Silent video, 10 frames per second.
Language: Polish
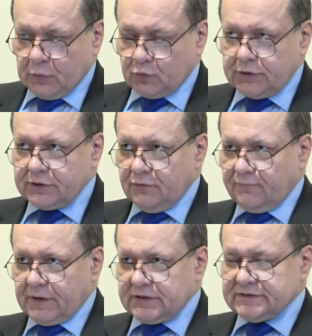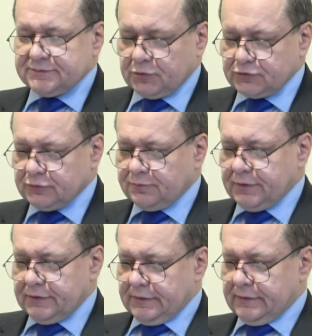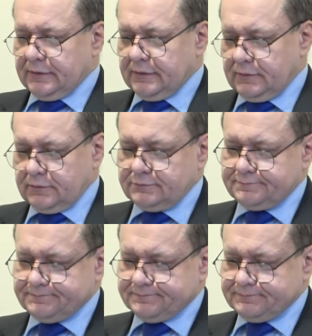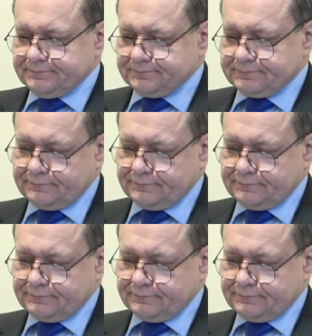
uniknął w jakiś sposób y, mm,